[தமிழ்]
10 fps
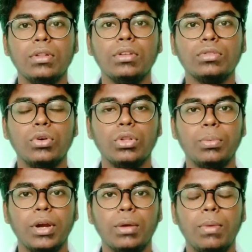வந்து சோர்ந்து
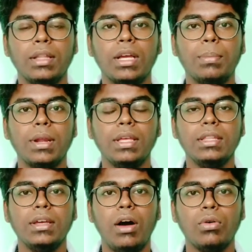போயிடும் அதுக்கப்புறம்
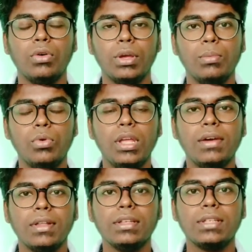இது அவங்களுடைய
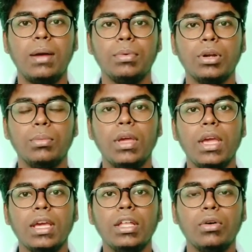மூளையை வந்து சாப்பிட்டுடும்
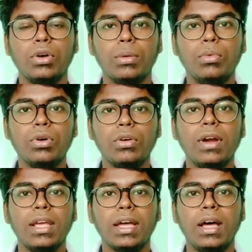இது அவங்களுடைய மூக்கு
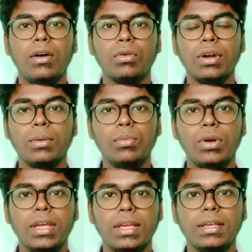வழியாக தான் அவங்களுடைய
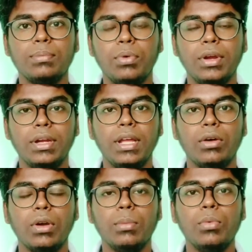மூளைக்கு போயிட்டு
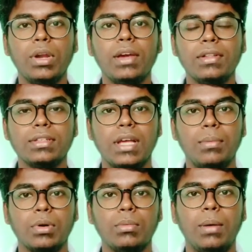அவங்களுடைய மூளையை வந்து
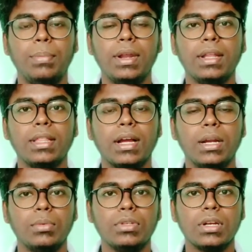சாப்பிடும் அப்படின்னு இனத்தை
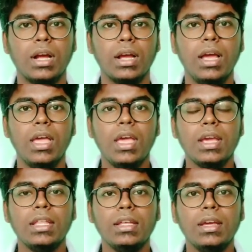கண்டுபிடிச்சிருக்காங்க
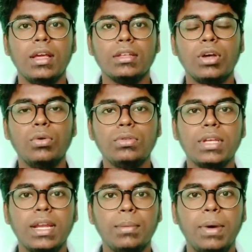இது சவுத்
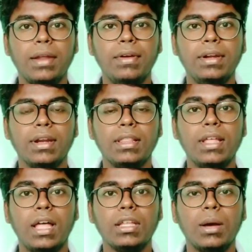சைடில் பரவிட்டு இருந்து
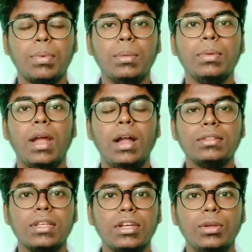அதுக்கப்புறம் இது
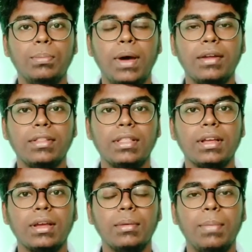நார்த் சைட்லயும்
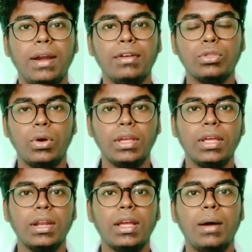பரவத்துக்கு பரவ
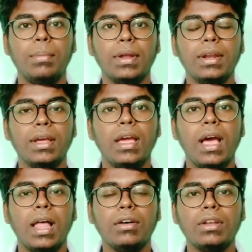தொடங்கி இருக்கு அப்படின்னு
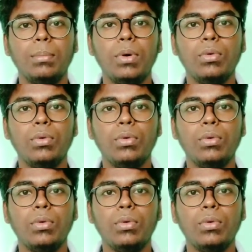அதாவது நம்ம